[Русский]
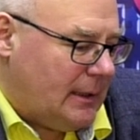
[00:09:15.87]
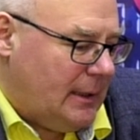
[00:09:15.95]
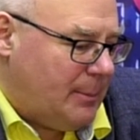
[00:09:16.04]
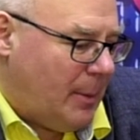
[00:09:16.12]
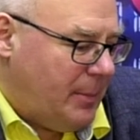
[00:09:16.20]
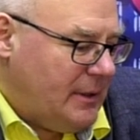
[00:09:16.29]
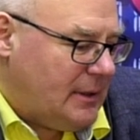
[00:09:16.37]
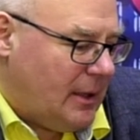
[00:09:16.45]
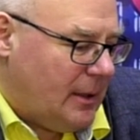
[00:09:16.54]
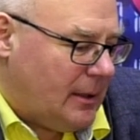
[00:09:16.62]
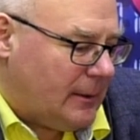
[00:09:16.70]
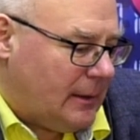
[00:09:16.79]
и
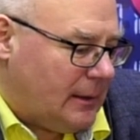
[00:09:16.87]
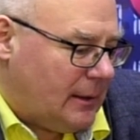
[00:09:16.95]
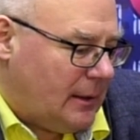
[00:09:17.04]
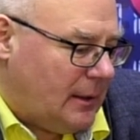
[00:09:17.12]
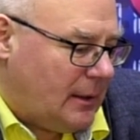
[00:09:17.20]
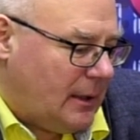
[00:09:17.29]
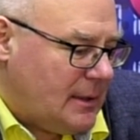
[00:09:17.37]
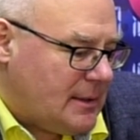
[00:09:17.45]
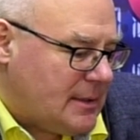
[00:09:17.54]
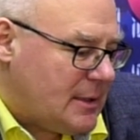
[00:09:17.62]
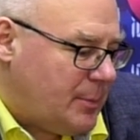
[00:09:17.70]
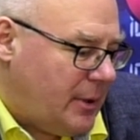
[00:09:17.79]
попытки э,
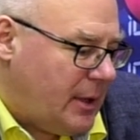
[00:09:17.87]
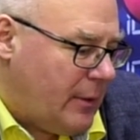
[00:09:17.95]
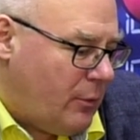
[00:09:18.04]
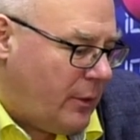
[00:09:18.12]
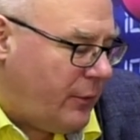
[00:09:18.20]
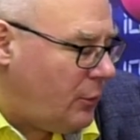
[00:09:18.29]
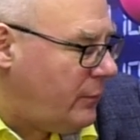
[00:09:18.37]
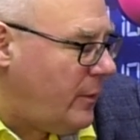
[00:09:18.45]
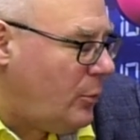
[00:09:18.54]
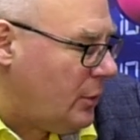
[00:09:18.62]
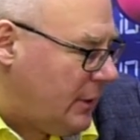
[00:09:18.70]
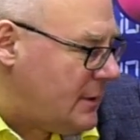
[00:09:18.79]
организации переговоров идут во
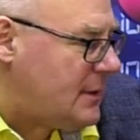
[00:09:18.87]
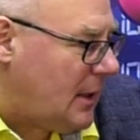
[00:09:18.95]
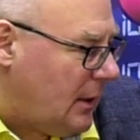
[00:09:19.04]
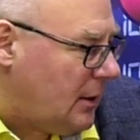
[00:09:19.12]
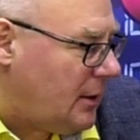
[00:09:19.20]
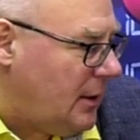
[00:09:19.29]
многих странах.